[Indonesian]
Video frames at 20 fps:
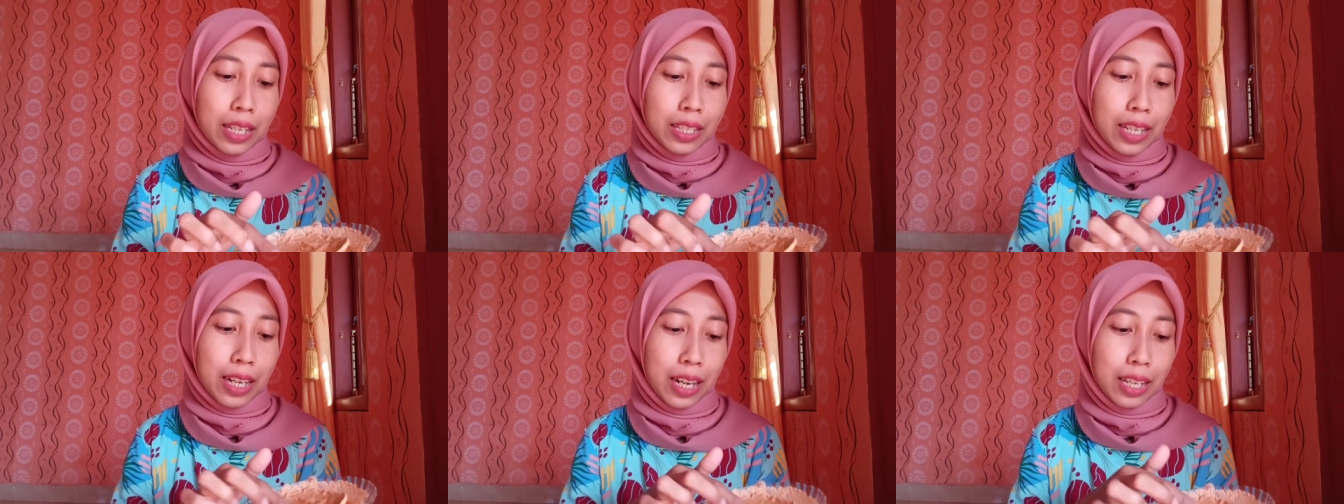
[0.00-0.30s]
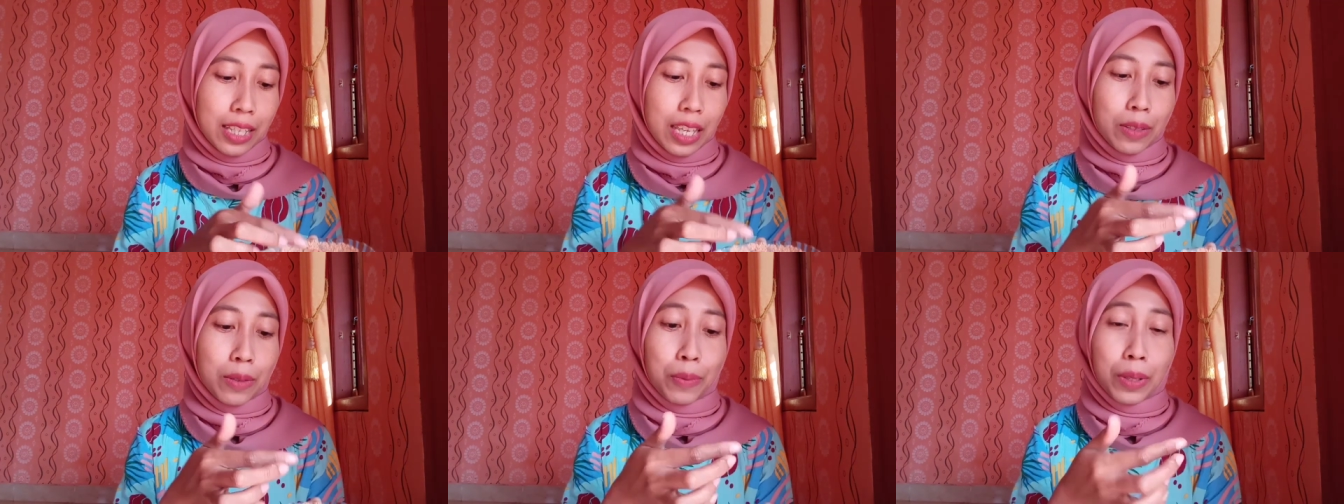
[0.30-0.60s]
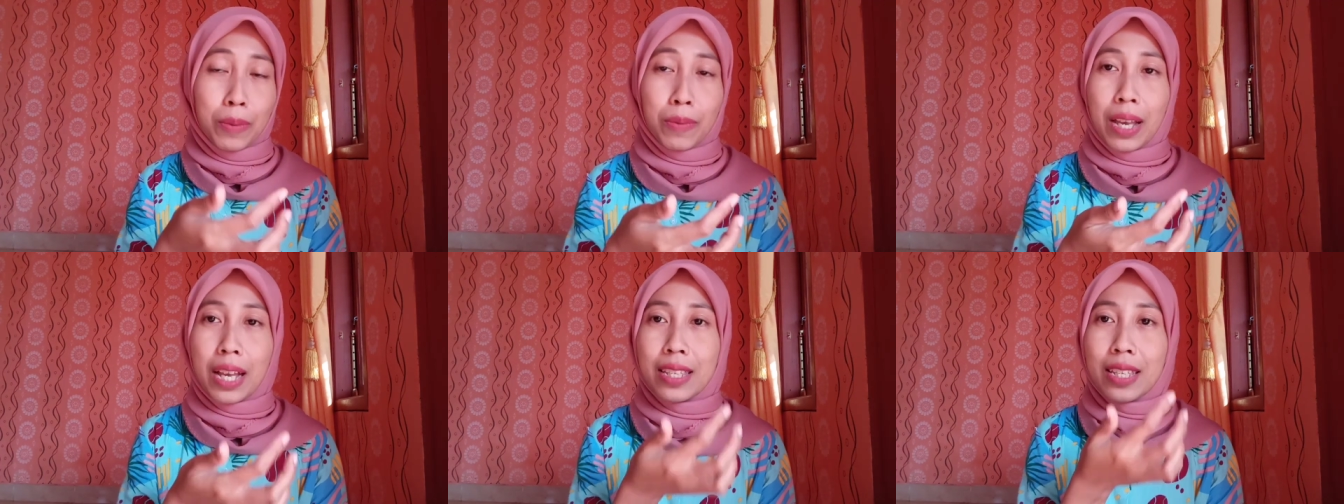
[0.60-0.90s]
Caranya
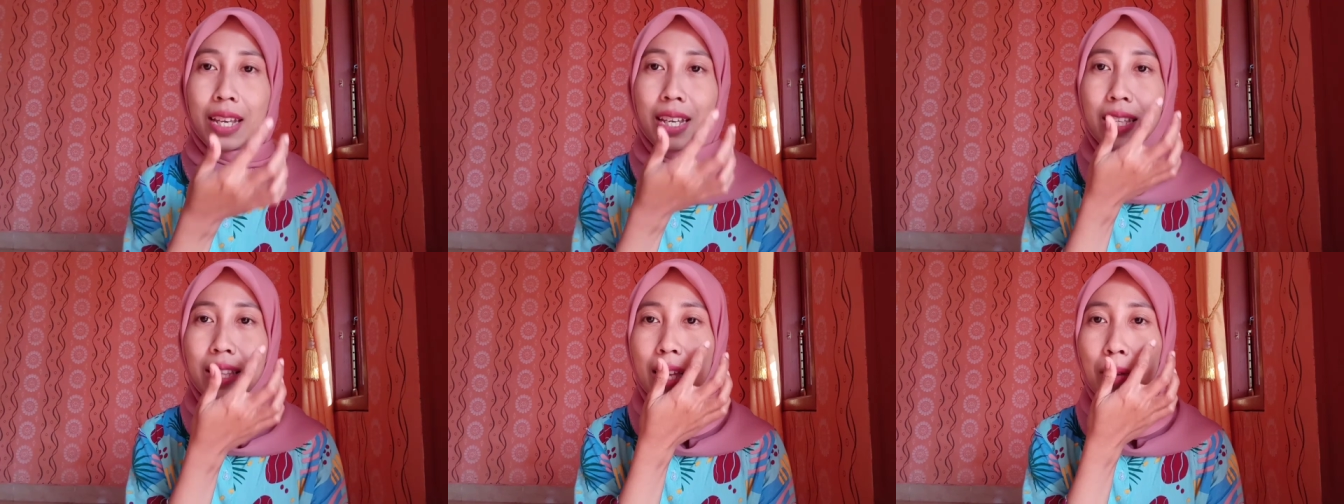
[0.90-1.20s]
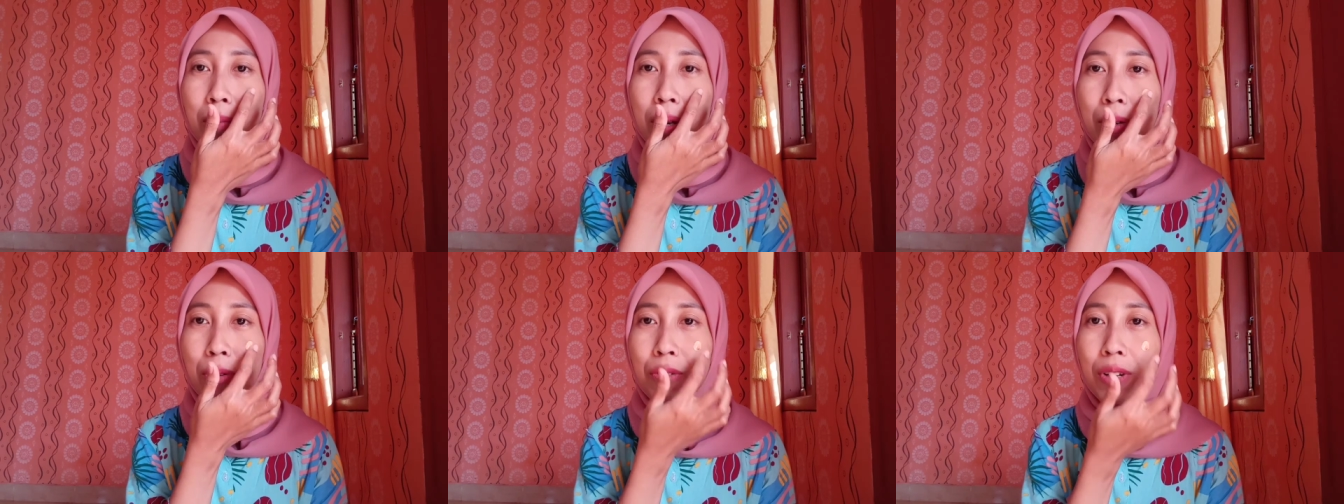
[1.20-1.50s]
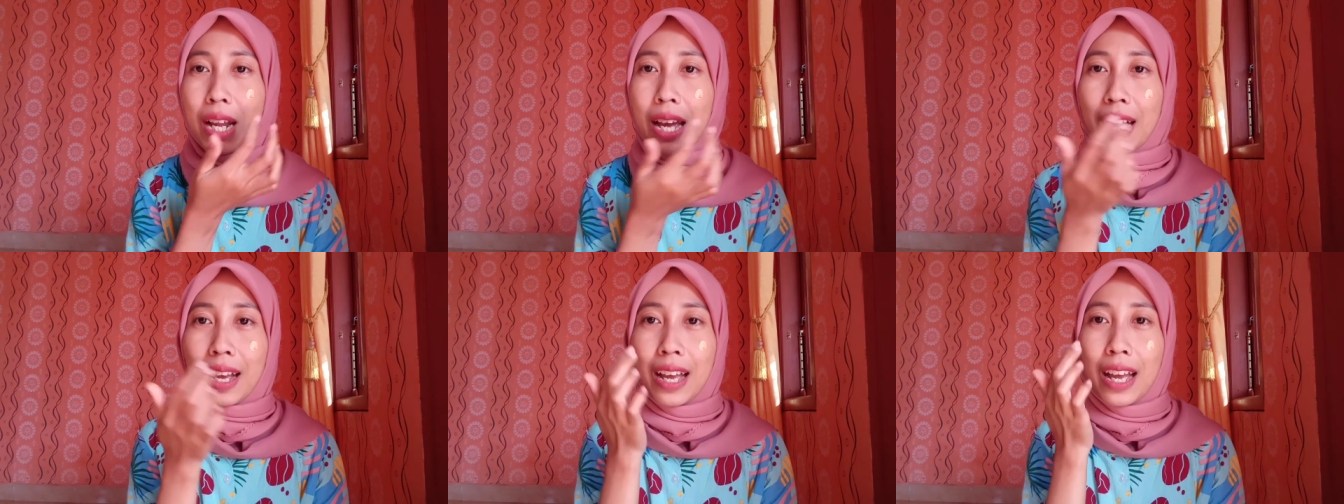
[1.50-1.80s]
seperti biasa kita
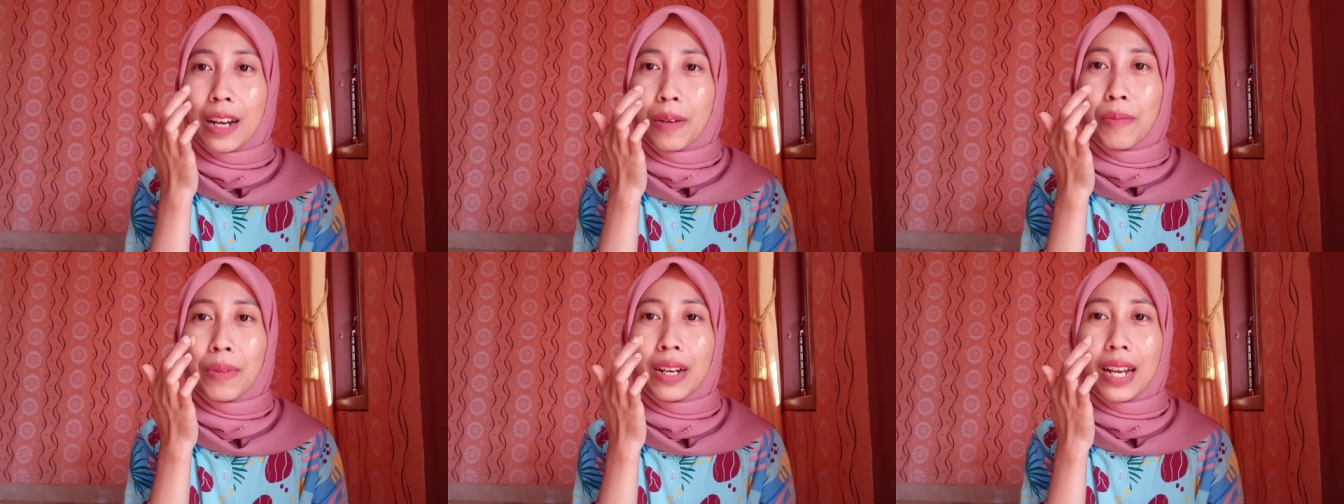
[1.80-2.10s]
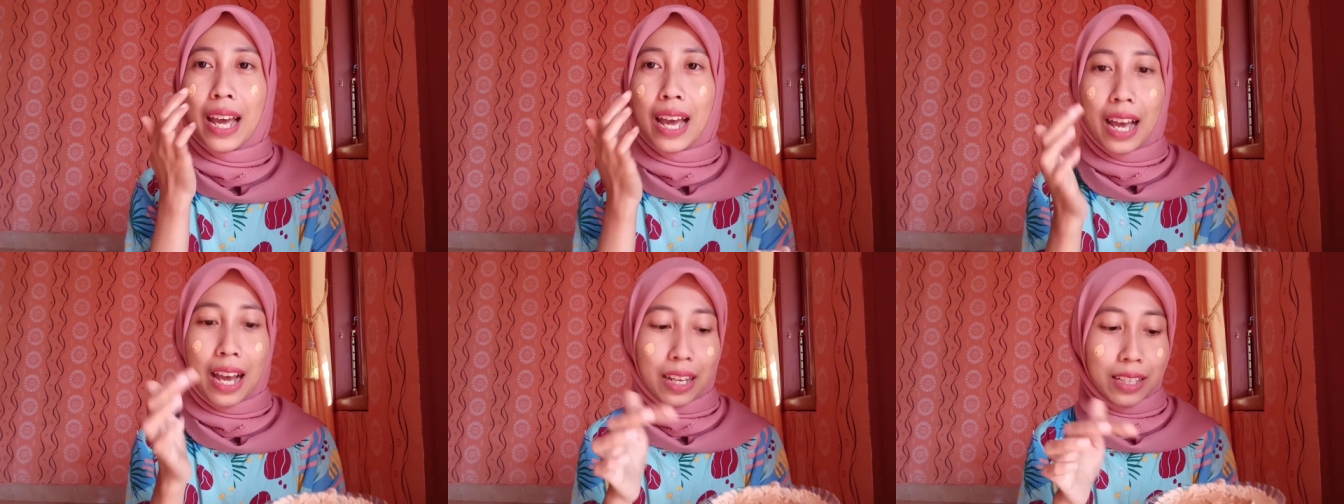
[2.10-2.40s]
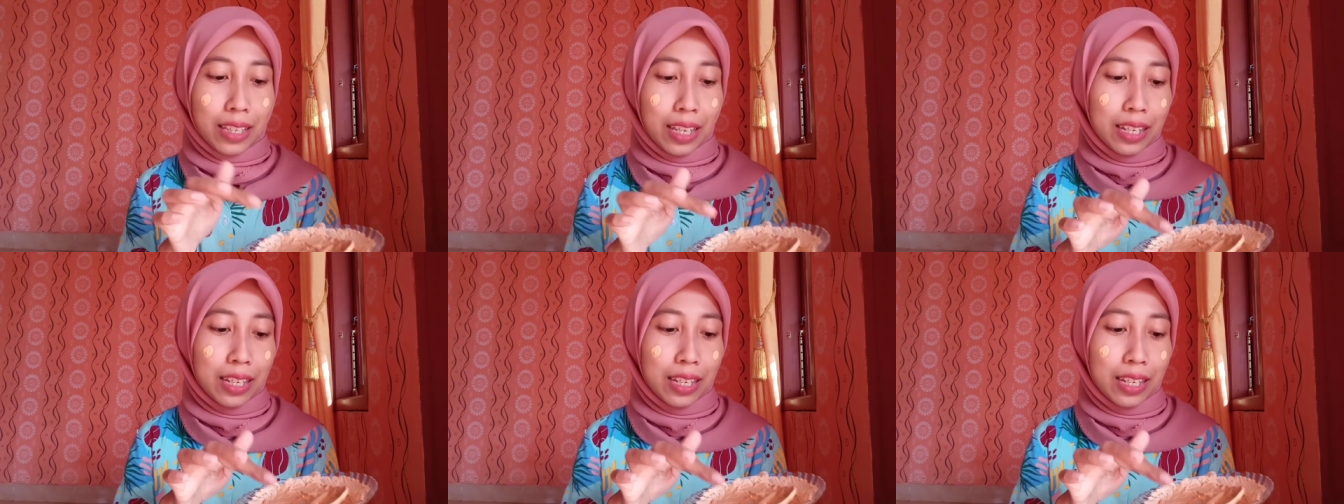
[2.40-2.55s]
menggunakan bedak.